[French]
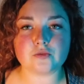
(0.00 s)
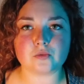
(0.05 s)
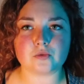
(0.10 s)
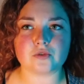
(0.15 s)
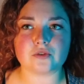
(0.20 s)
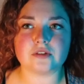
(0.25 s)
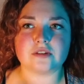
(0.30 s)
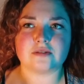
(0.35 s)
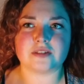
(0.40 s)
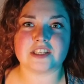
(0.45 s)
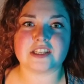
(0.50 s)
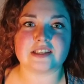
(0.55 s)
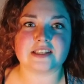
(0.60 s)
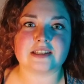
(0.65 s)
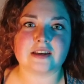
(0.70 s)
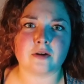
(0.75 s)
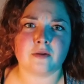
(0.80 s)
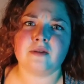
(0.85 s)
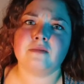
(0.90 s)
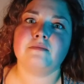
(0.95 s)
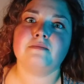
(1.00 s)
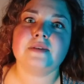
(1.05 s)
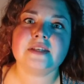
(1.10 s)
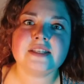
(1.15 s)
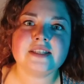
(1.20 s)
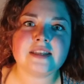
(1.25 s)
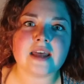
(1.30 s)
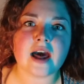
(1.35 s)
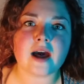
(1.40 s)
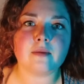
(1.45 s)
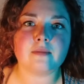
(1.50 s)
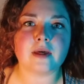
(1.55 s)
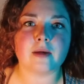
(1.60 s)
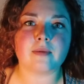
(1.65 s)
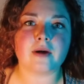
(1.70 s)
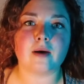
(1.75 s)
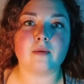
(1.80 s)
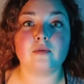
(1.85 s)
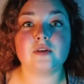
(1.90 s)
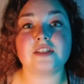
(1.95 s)
Je me suis dit, c'est quand même bizarre, mais
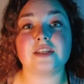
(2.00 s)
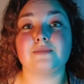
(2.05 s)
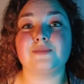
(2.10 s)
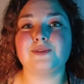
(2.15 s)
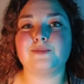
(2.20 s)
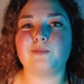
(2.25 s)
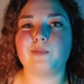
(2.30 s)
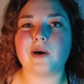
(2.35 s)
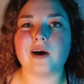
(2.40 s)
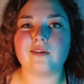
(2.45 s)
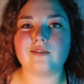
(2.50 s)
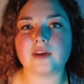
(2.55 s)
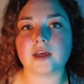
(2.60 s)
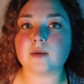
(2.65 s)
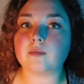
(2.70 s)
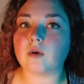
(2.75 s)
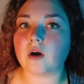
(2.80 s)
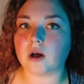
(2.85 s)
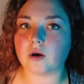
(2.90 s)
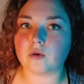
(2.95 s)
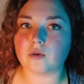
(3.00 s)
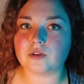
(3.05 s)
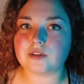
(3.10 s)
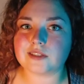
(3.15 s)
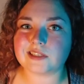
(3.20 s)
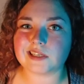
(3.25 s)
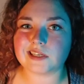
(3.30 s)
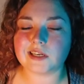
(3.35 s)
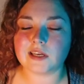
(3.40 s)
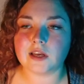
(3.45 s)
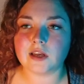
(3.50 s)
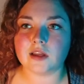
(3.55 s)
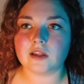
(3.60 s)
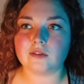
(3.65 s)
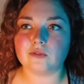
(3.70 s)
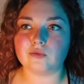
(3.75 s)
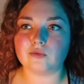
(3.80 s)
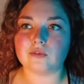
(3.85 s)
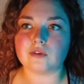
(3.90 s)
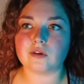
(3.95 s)
apparemment, ils habitent pas vraiment à côté.
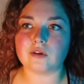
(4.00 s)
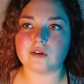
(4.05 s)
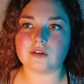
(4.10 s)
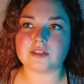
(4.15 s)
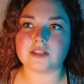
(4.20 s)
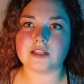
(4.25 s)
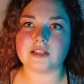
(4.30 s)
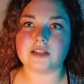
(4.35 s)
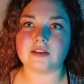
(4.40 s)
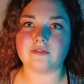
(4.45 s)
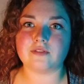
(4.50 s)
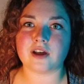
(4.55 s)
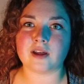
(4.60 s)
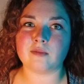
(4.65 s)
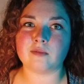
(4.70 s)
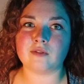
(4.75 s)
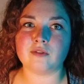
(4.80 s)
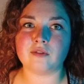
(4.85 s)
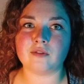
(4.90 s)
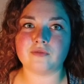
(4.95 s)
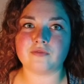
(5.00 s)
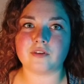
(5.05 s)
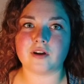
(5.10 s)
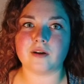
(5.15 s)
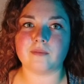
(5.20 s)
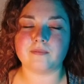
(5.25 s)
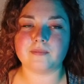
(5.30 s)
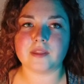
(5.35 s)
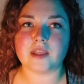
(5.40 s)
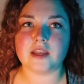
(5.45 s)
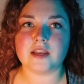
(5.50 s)
Donc, euh, c'était vraiment. Enfin,